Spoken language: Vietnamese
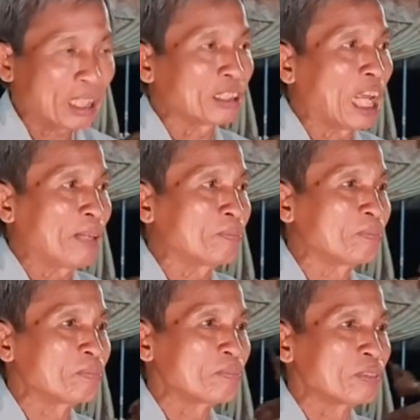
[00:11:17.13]
lên thêm
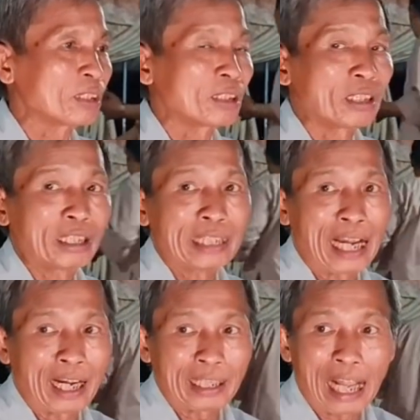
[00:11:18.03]

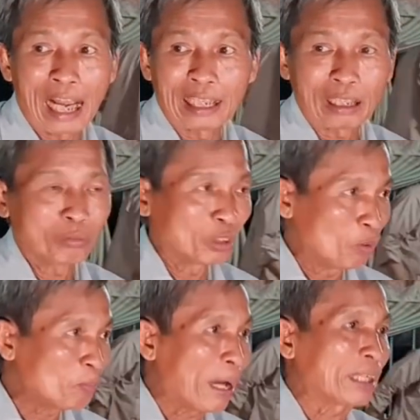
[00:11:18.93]
rằng là trong
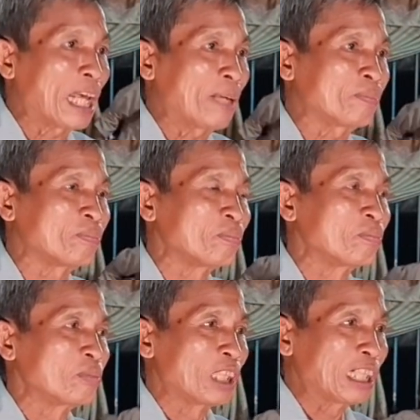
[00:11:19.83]
lúc ban đêm
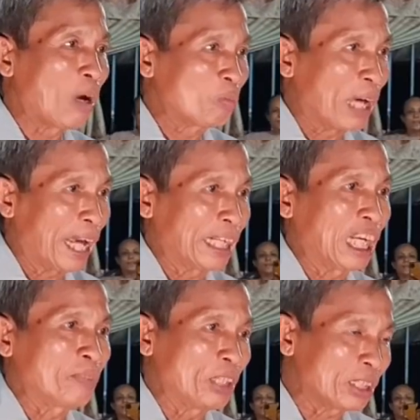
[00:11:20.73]
không ai
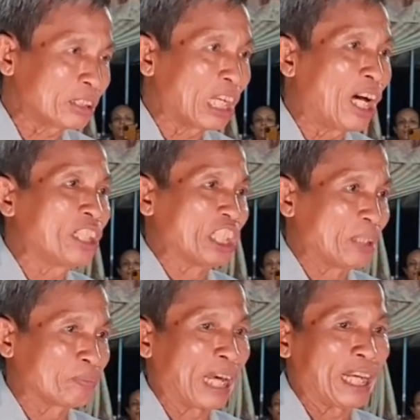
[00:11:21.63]
hay biết chớ
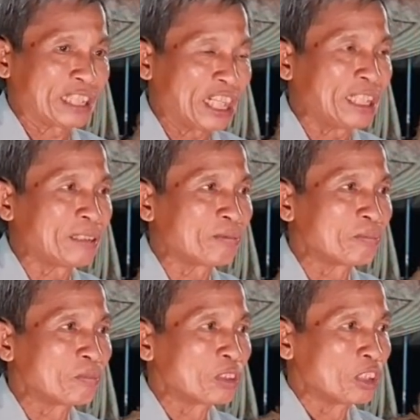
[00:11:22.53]
hiềm ngại chi
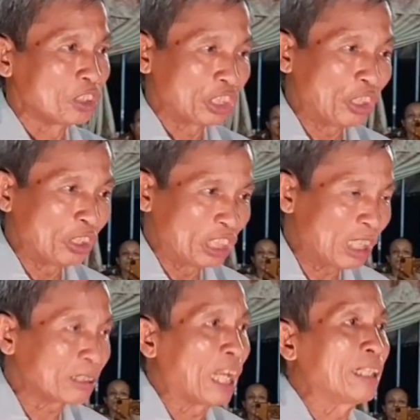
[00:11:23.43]
sư
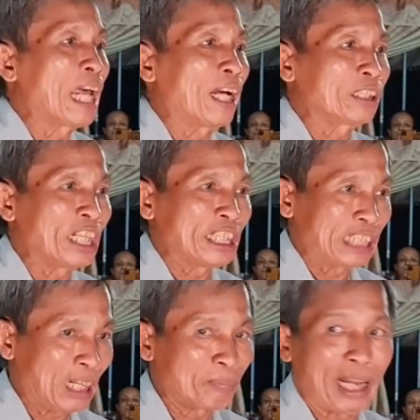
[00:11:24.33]
nhất định ăn đi
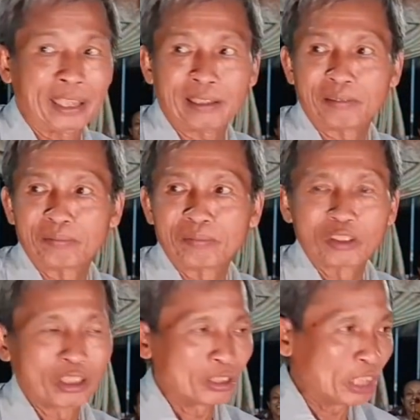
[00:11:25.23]
chắc mạnh
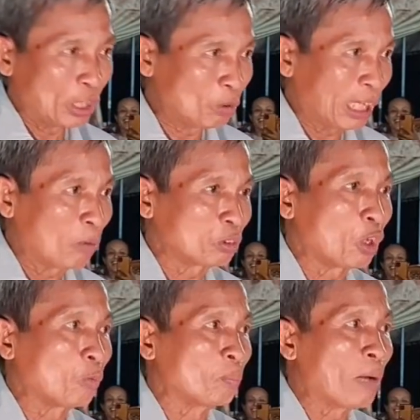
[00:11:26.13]
nếu không
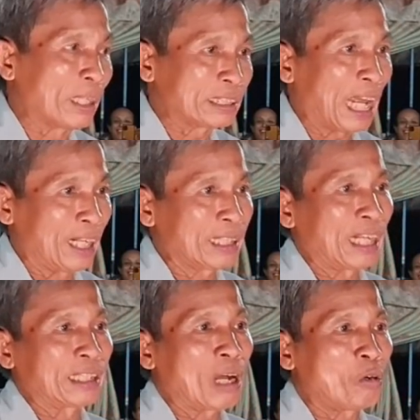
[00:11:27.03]
dùng bệnh chẳng
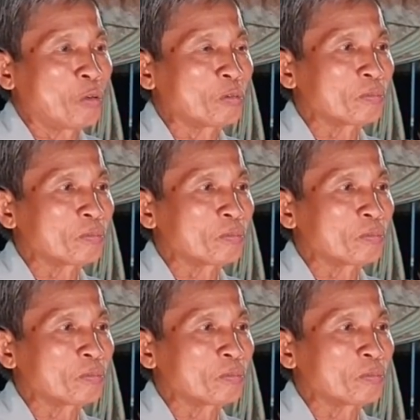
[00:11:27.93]
lành đâu